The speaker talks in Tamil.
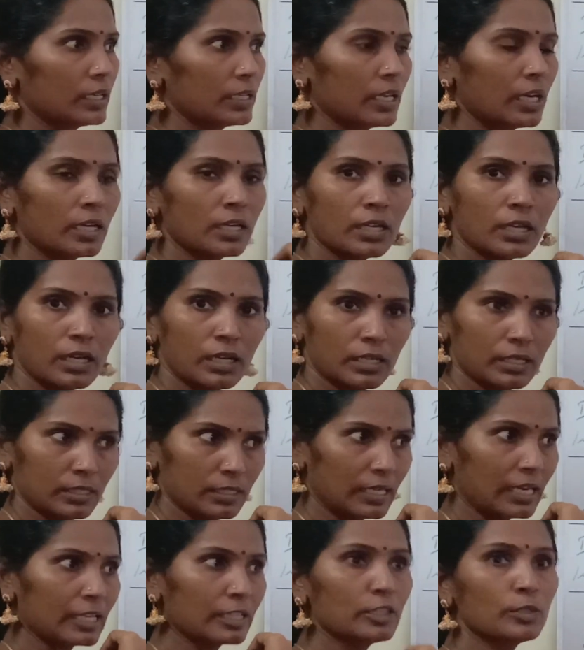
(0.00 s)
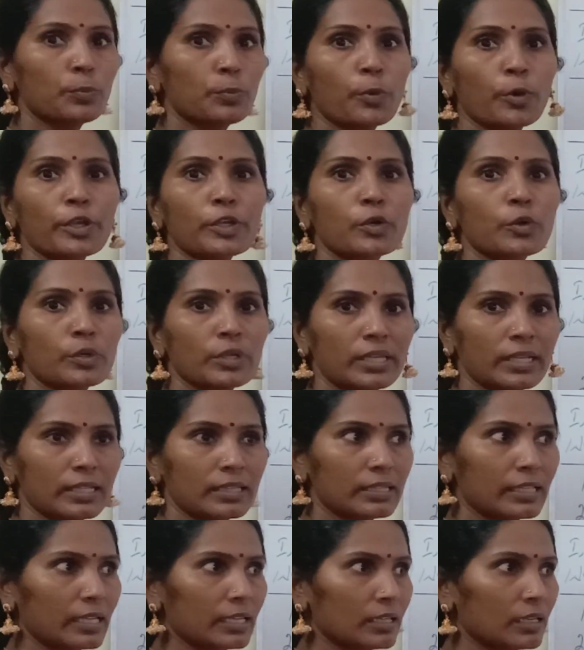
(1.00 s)
நான் நடந்து போய்
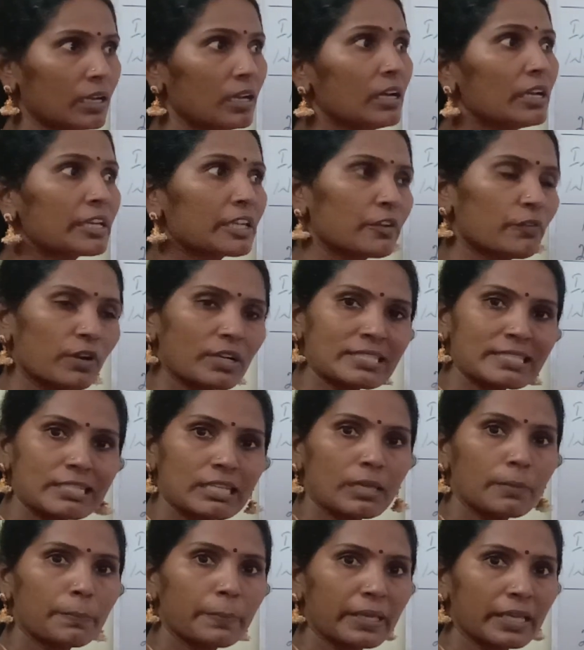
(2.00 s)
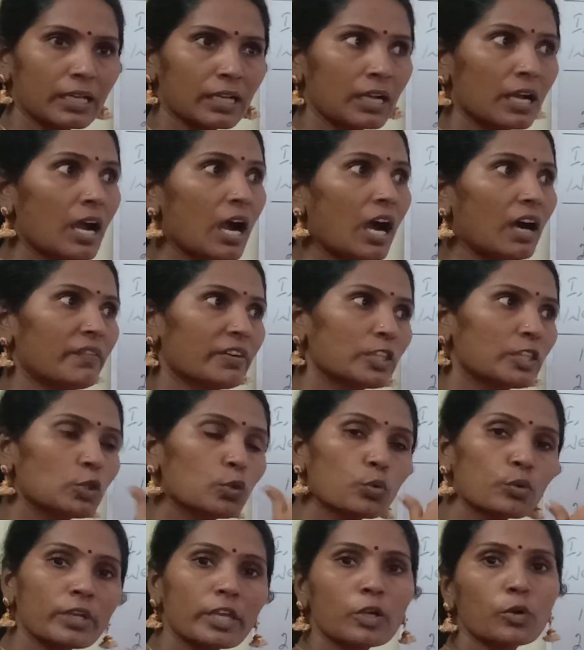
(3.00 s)
கொண்டிருந்தேன் ஹி வாஸ் ஸ்லீப்பிங் அவன்
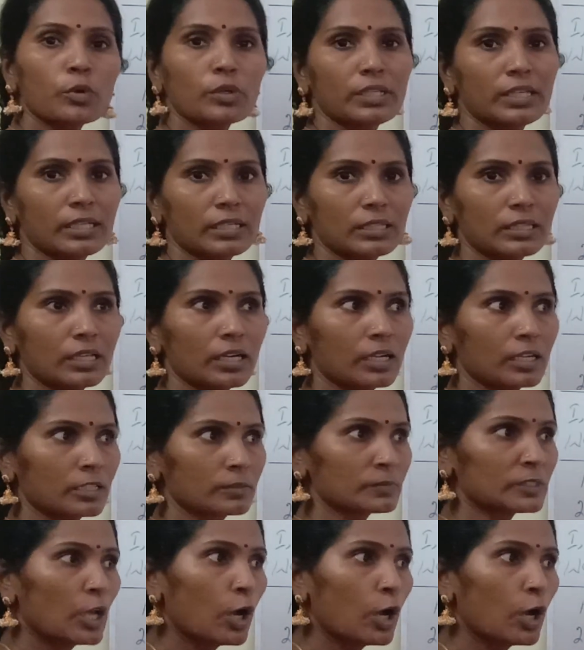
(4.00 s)
தூங்கி கொண்டிருந்தான்